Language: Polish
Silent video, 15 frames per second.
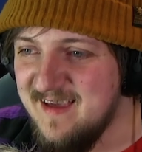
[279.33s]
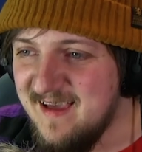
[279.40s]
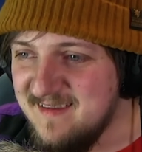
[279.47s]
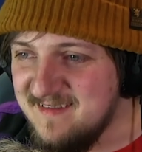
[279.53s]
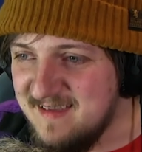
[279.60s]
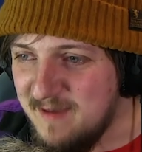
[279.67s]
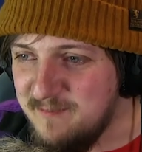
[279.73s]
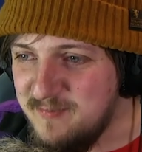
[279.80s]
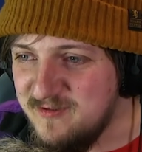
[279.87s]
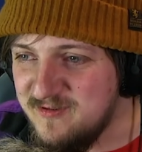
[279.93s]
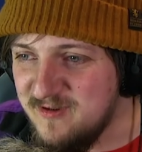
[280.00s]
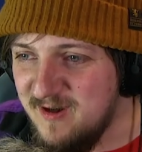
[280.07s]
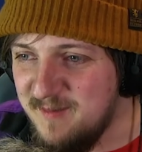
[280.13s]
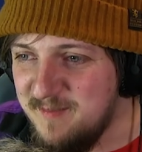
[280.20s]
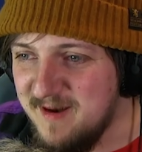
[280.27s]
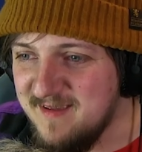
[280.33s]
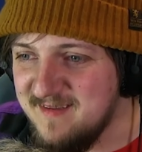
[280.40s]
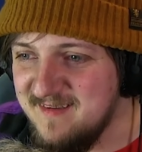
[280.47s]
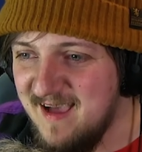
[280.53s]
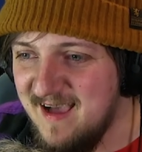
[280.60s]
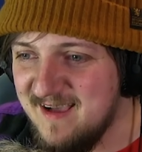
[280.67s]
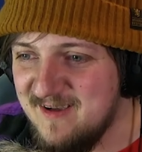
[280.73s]
Zapisz obraz
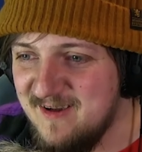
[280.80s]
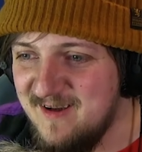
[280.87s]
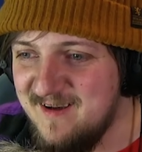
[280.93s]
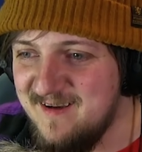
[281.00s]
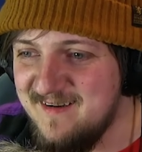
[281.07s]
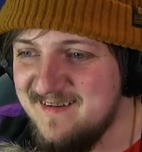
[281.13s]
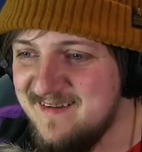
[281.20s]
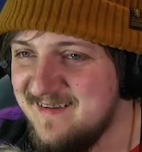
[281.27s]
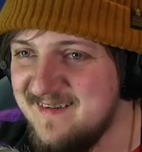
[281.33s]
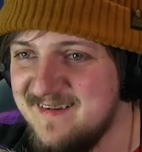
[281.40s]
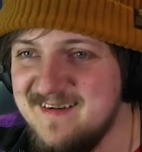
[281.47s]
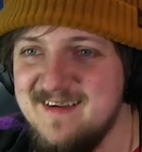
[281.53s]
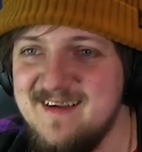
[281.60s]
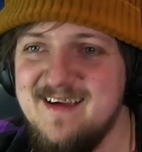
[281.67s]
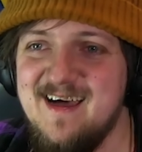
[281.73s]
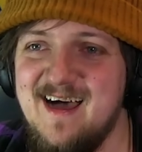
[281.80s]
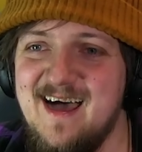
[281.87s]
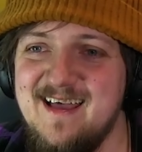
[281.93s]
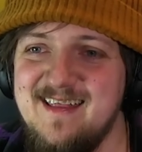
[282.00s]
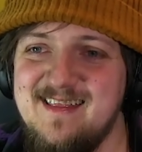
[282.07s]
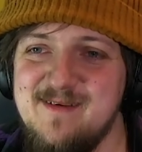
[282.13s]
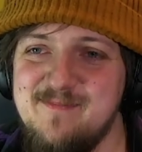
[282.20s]
jako.
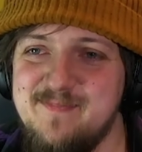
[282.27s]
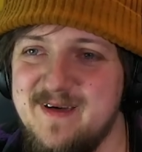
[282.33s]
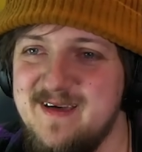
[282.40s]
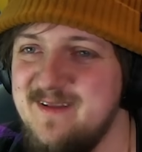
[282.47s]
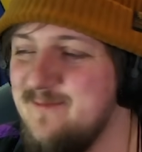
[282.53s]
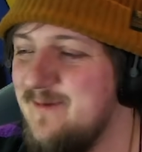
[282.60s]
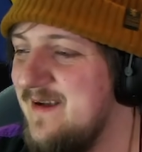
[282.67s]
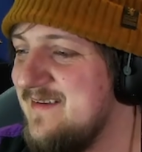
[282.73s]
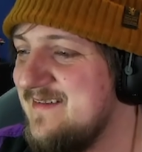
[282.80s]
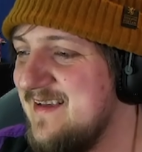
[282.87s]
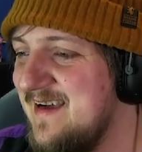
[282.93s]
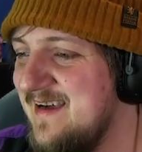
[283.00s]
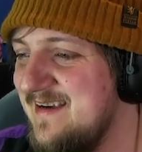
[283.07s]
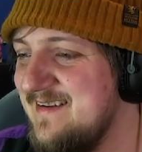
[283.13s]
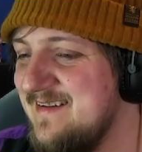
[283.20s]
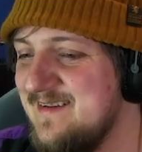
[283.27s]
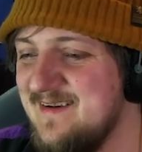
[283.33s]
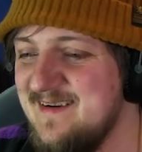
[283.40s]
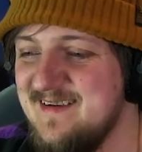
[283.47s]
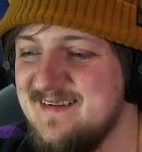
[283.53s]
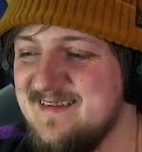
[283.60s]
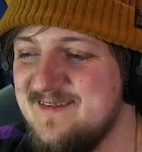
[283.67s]
Hide the pain Łeza.
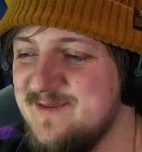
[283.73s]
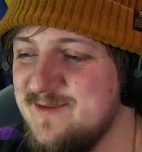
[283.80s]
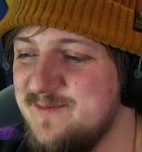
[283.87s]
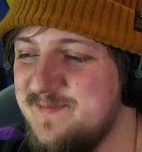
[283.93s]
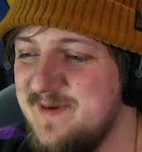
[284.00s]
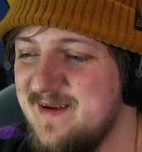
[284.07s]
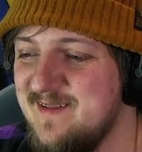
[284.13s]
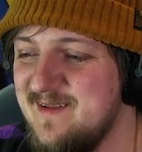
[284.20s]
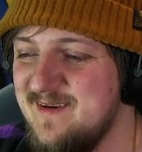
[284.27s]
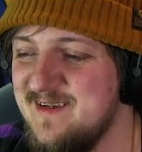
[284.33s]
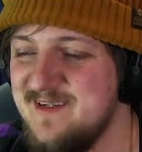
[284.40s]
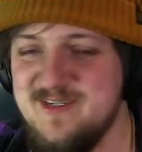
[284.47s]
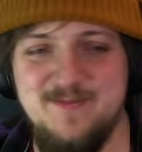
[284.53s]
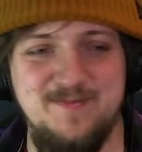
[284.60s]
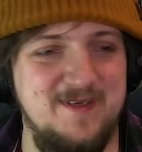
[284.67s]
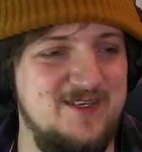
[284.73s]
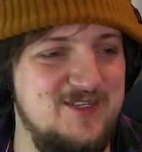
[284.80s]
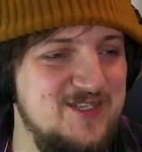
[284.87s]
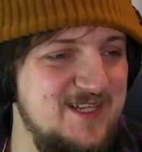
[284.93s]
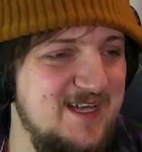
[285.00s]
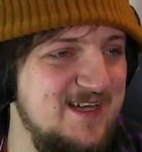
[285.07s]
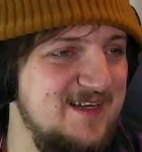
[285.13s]
To jest super, to jest
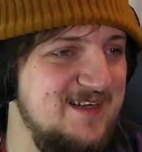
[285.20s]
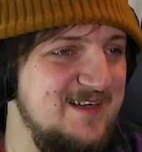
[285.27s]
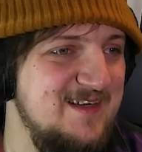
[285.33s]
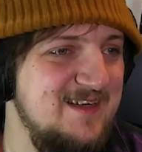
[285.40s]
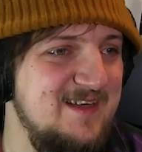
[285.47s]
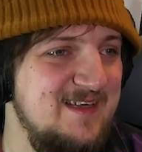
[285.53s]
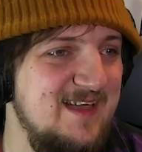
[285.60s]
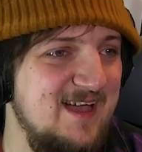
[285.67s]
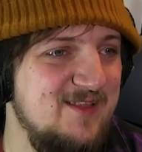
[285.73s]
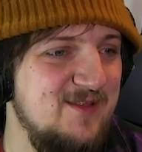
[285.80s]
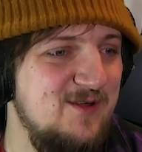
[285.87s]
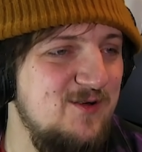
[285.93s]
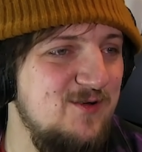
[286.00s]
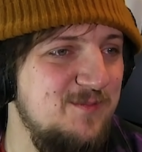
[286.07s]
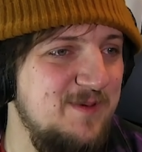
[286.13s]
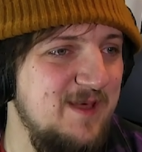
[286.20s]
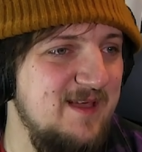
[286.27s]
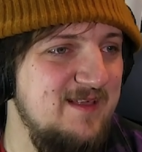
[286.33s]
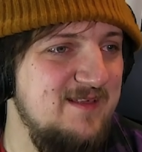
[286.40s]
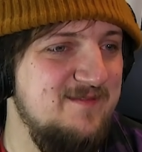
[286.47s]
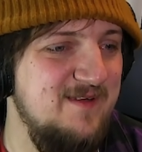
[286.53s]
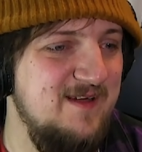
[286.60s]
śmieszne. Ja to lubię.
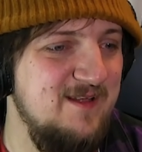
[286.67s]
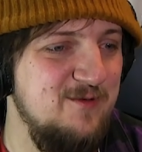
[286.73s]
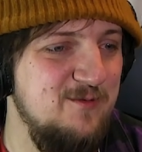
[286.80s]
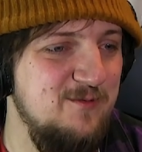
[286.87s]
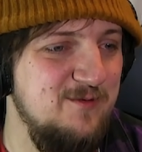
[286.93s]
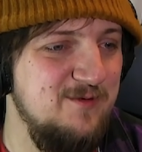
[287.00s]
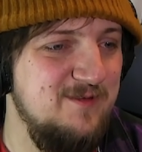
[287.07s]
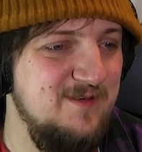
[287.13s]
It's very good.